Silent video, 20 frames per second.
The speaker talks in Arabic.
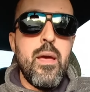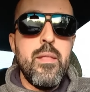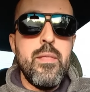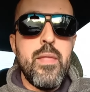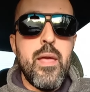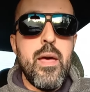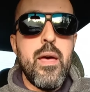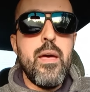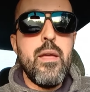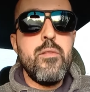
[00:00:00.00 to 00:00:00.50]

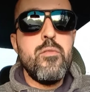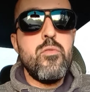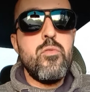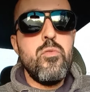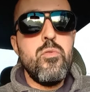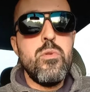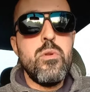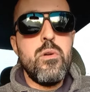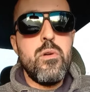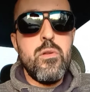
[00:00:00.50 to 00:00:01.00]
ده
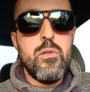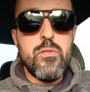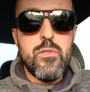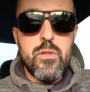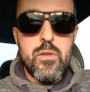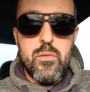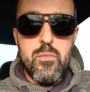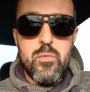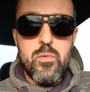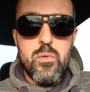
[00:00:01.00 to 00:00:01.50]
هنكون
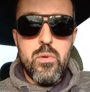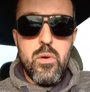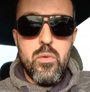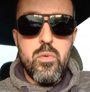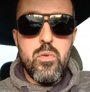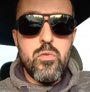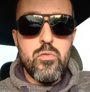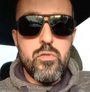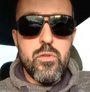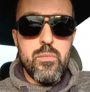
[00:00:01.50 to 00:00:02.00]
خصيمه أو
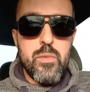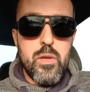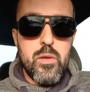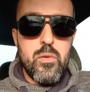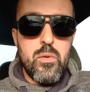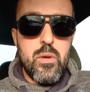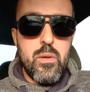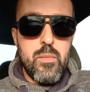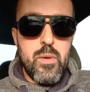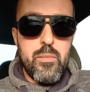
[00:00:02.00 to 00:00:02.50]

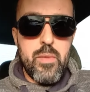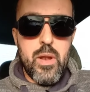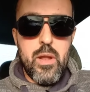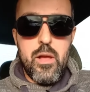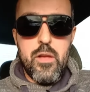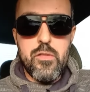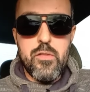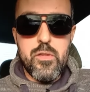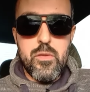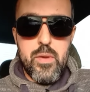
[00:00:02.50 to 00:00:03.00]
خصمائه أمام
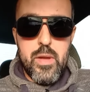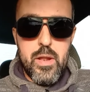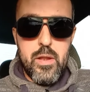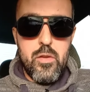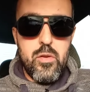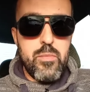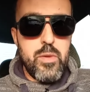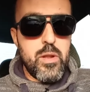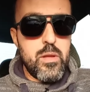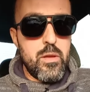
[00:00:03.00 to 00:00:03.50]
الله عز وجل
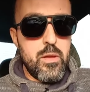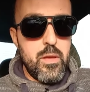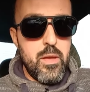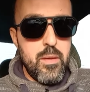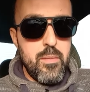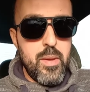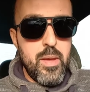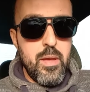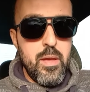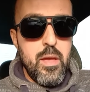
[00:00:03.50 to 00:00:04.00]
يوم
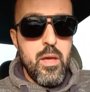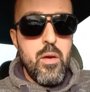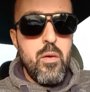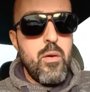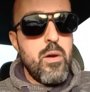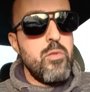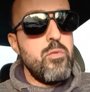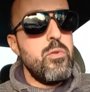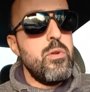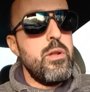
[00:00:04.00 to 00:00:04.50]
القيامة
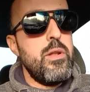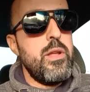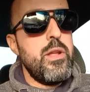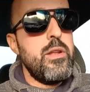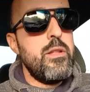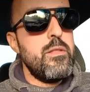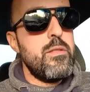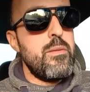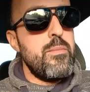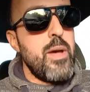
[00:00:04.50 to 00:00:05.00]
وهنقول إن
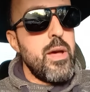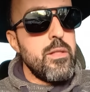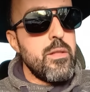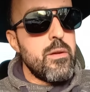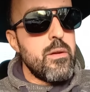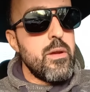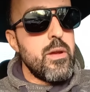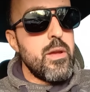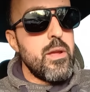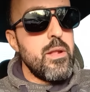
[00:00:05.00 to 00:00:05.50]
إحنا اتبعنا
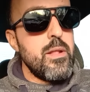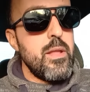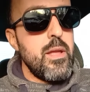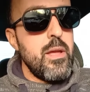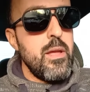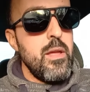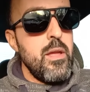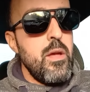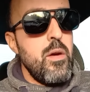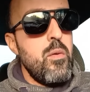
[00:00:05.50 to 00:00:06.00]
الراجل
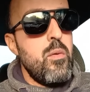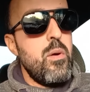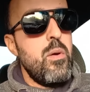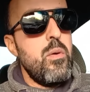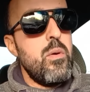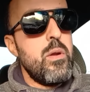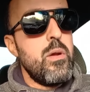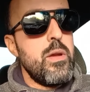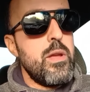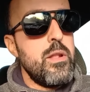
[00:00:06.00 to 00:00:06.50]
ده
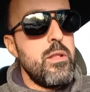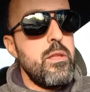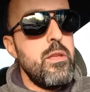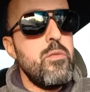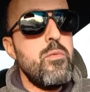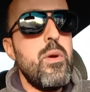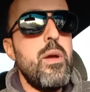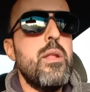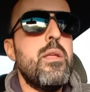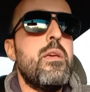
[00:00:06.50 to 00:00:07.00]
وهو راجل
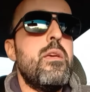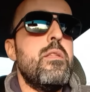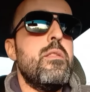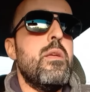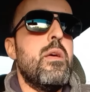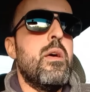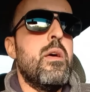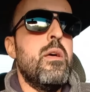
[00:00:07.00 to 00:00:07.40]
دين وقال كده